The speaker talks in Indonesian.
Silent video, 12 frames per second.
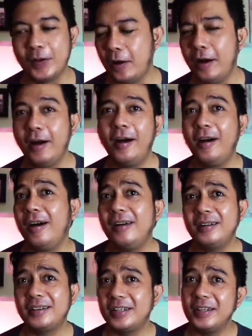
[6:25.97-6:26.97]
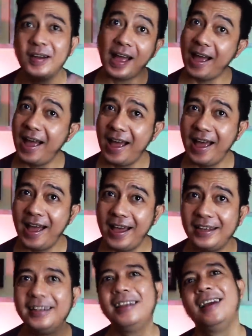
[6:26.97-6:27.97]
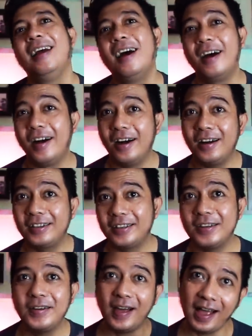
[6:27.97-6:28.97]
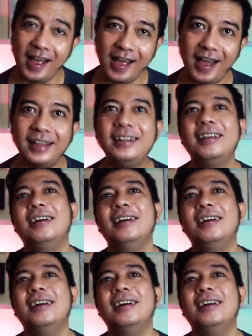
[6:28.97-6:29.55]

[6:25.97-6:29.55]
Gitu oh Tuhan, oh Tuhan.